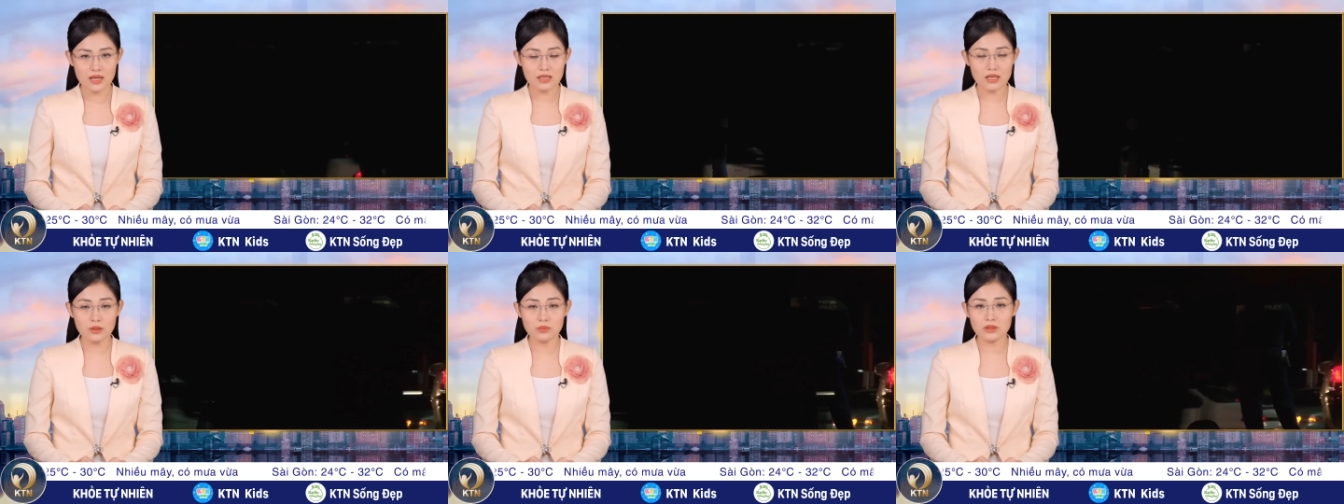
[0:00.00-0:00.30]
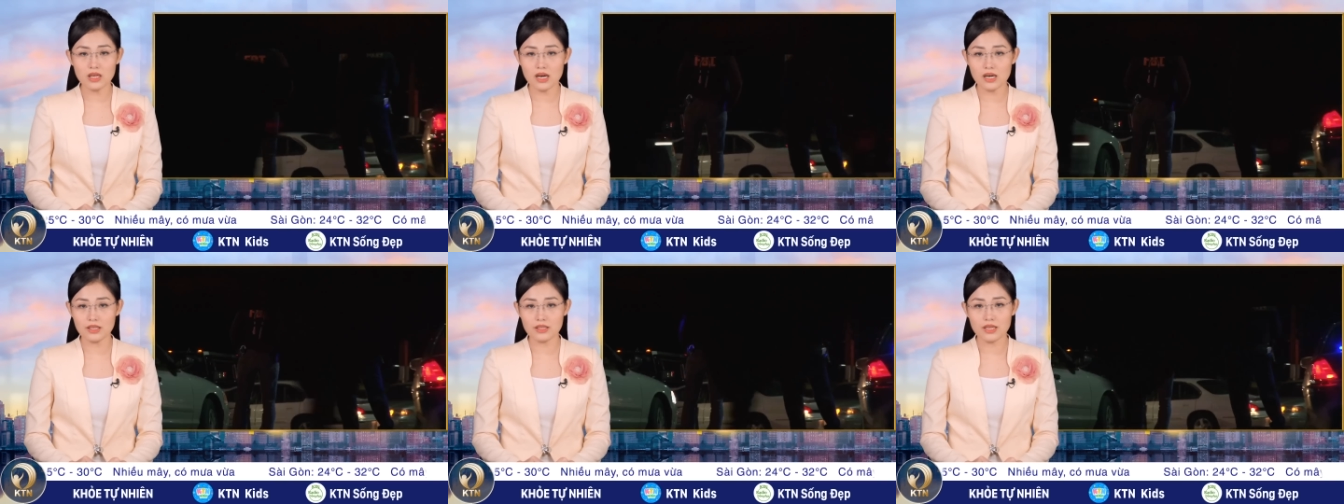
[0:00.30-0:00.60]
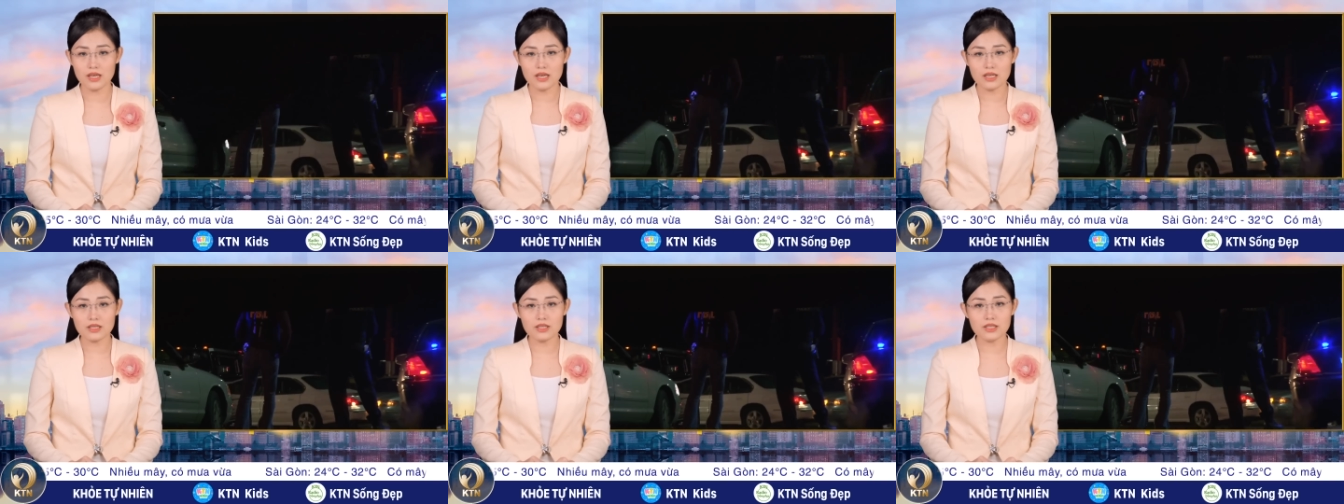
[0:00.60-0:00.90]
Đồng
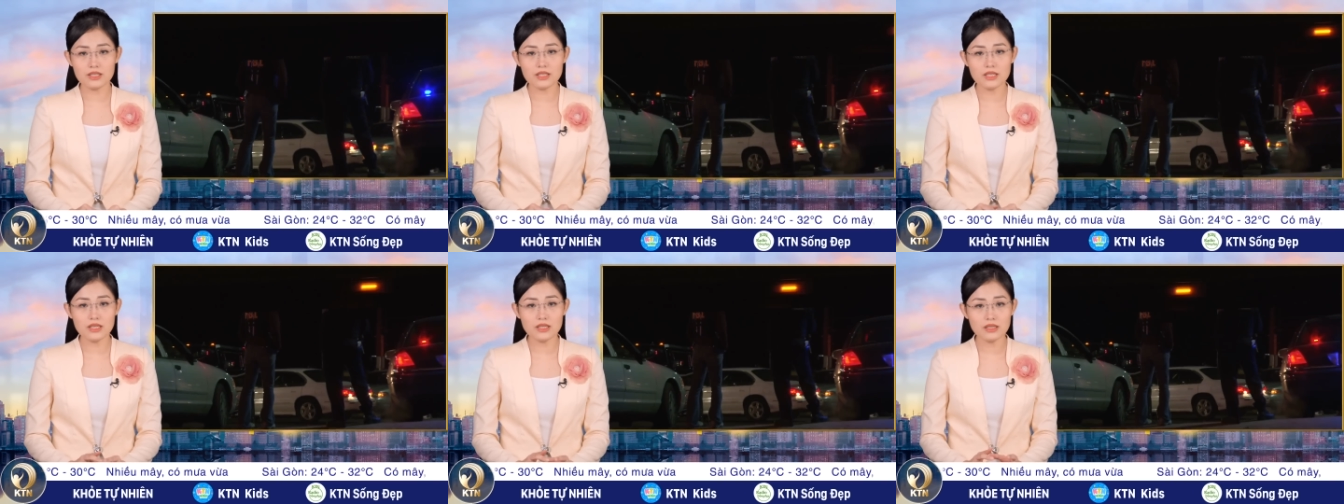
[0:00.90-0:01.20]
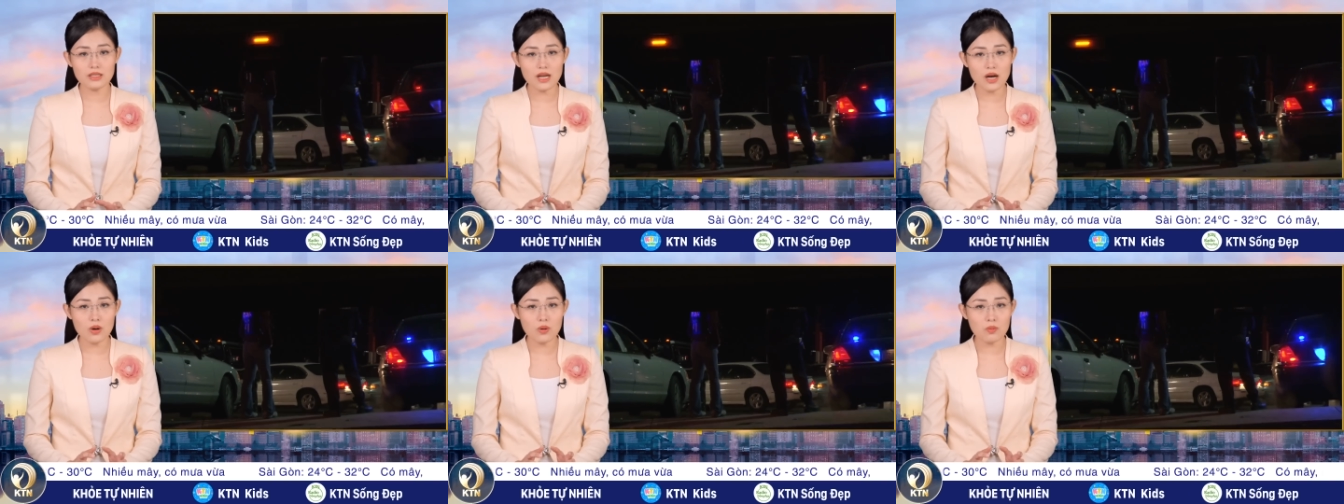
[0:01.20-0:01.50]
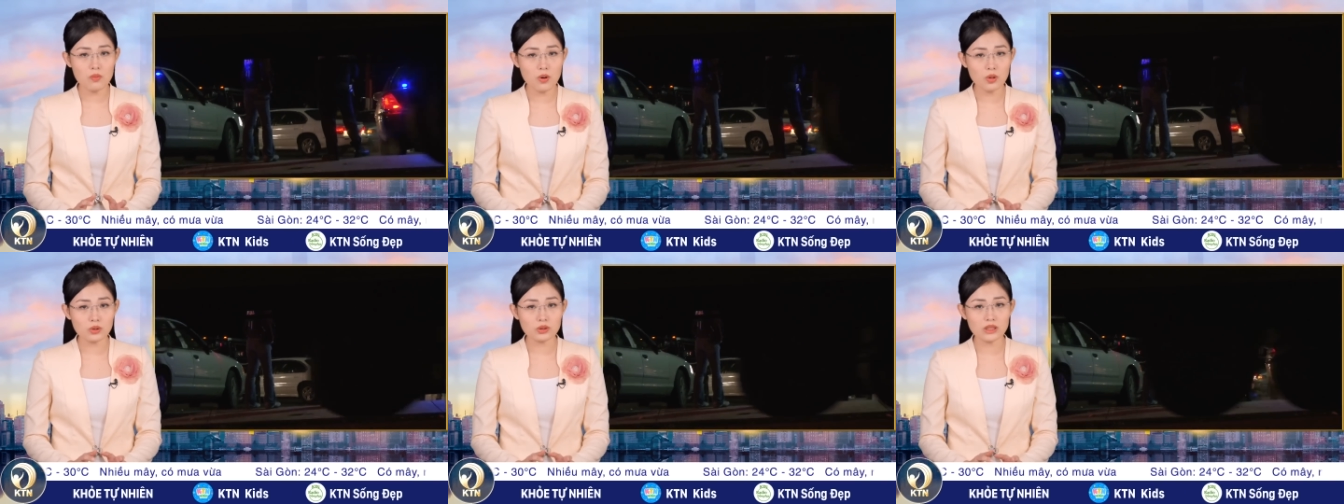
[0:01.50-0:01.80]
thời, người đứng đầu
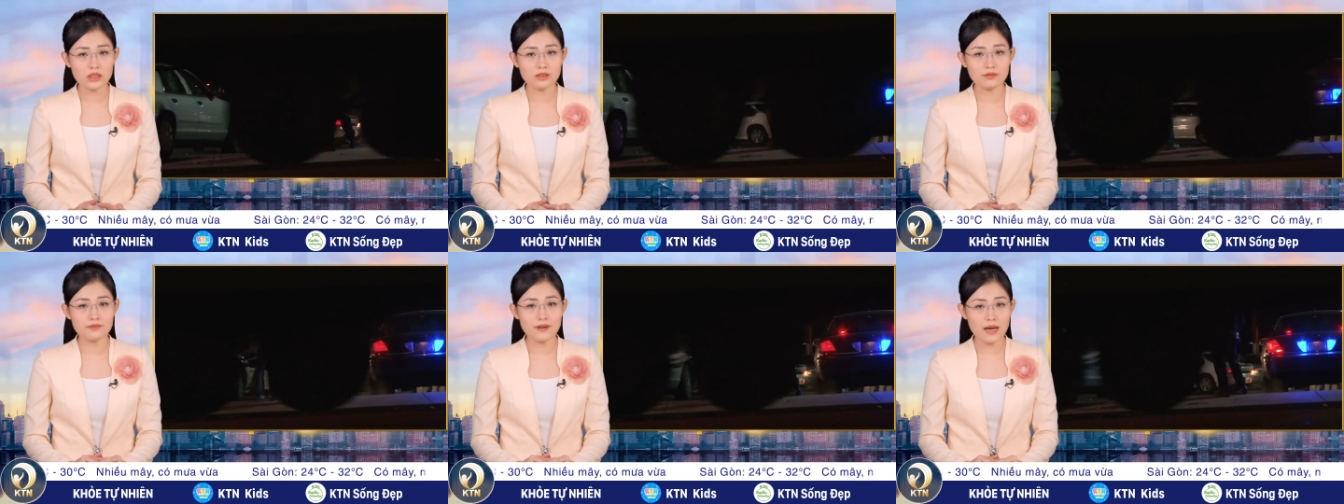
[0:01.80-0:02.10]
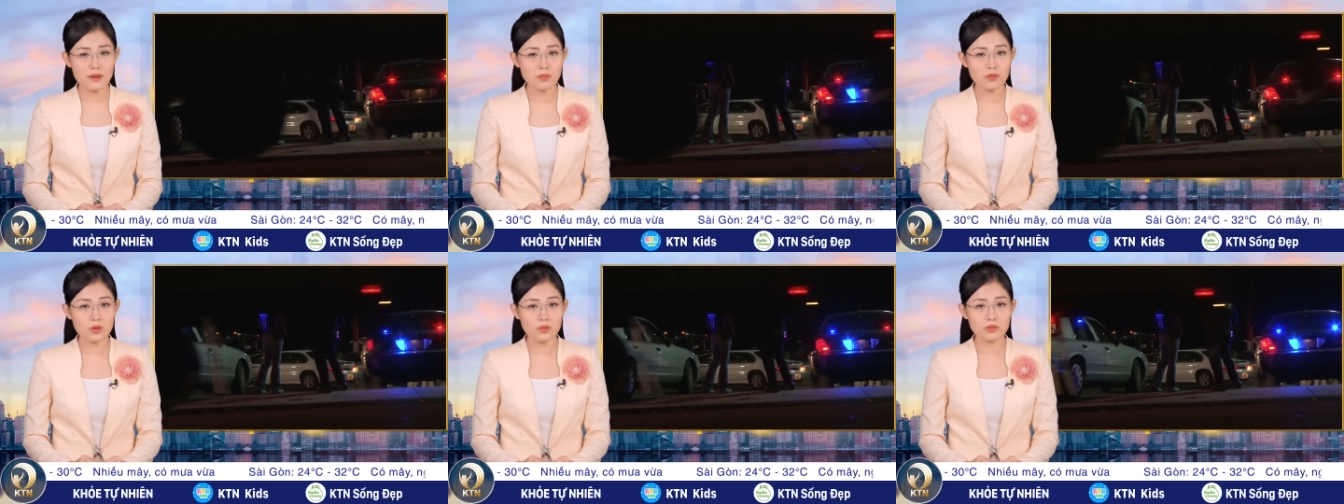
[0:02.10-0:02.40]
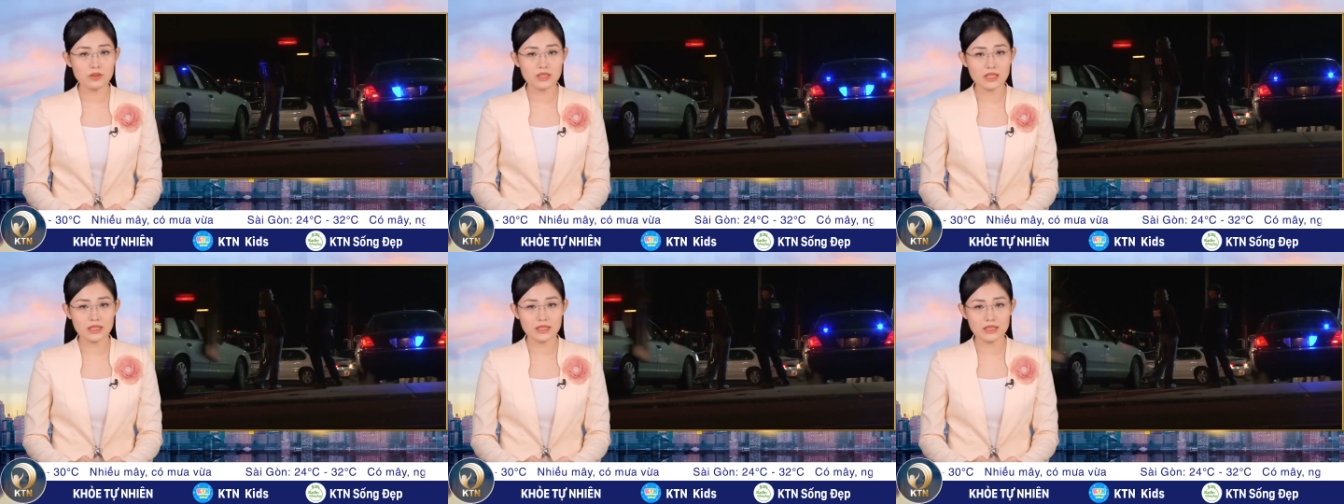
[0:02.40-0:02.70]
Bộ Tư pháp
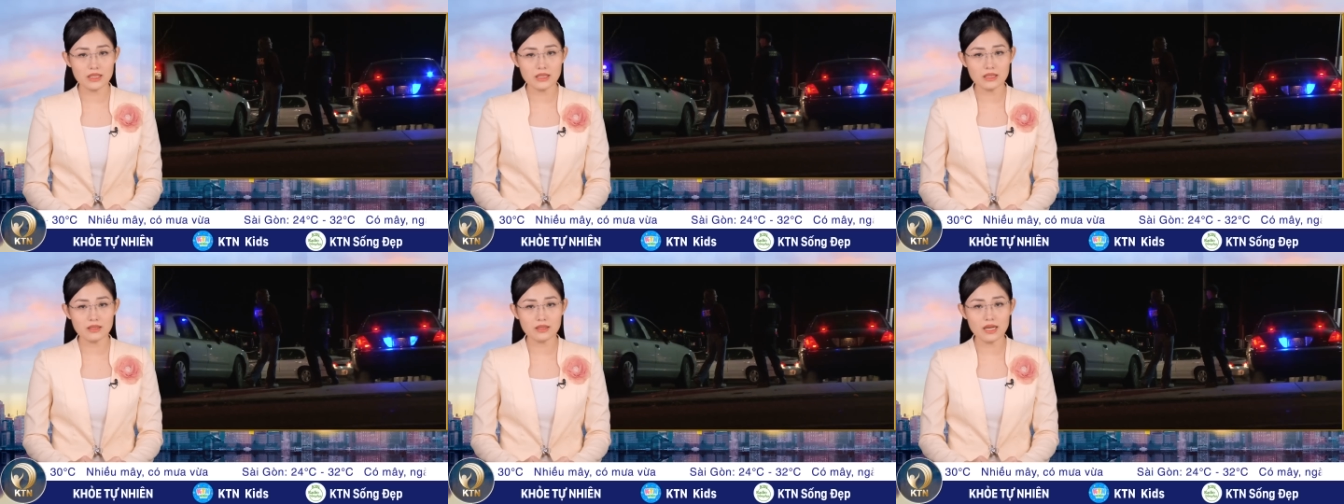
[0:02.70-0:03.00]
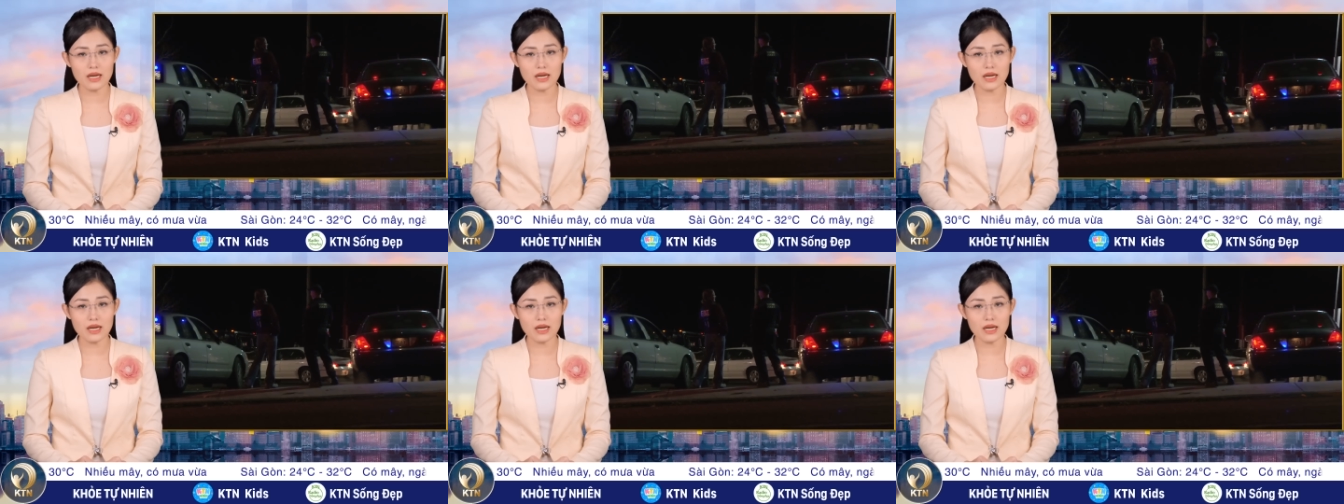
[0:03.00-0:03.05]
cũng chỉ trích